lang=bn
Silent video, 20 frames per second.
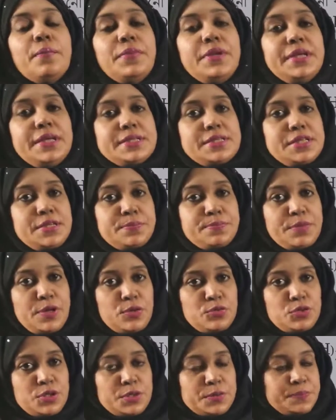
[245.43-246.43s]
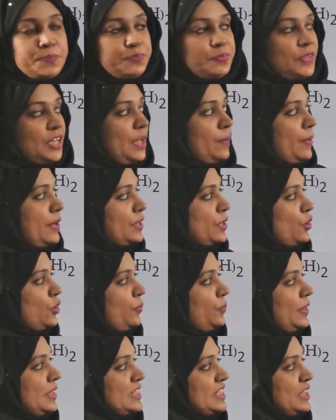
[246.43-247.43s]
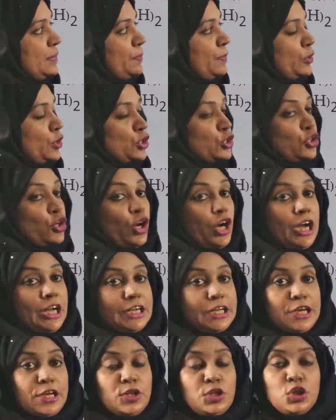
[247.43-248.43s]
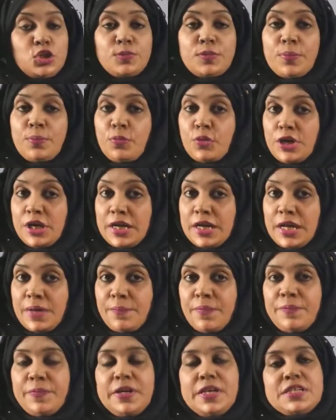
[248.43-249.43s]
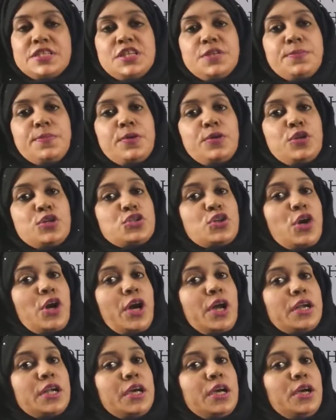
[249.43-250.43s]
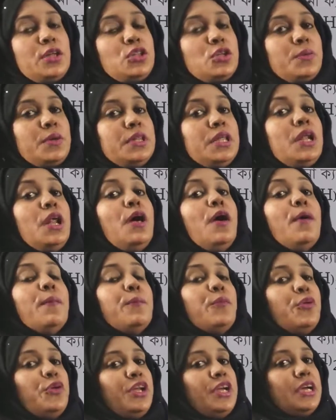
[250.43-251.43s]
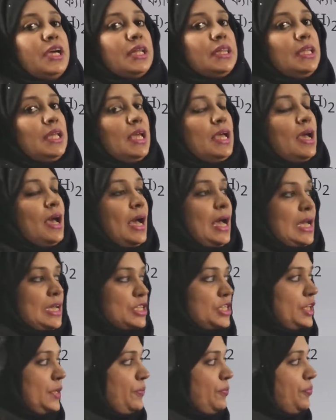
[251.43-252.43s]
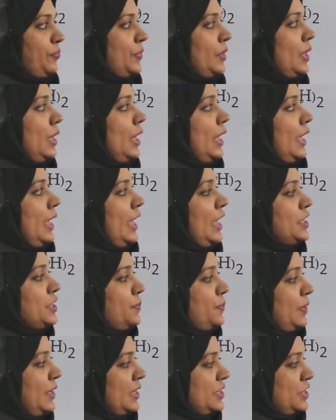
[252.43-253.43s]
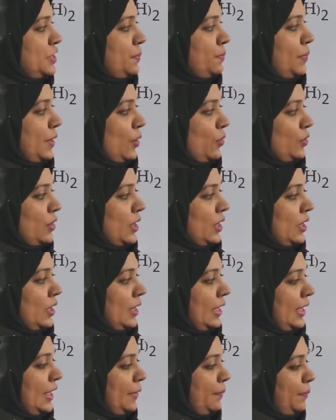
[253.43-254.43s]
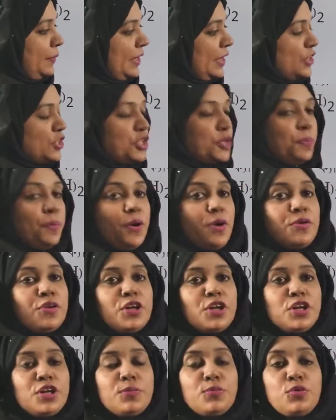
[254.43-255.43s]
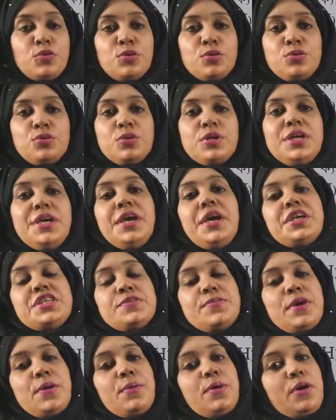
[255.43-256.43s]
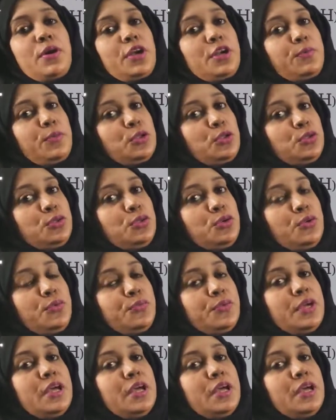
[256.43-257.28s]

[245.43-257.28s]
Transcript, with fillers: ব্লিচিং পাউডার এবার দেখো ব্লিচিং পাউডার সংখ্যাটা কিন্তু তোমরা পড়ে রাখবে ব্লিচিং পাউডার সংখ্যাটা কিন্তু তোমাদের পরীক্ষাতে আসে এই যে ব্লিচিং পাউডার এই ব্লিচিং পাউডাররা মূলত কি কাজে ব্যবহার করে বলো তো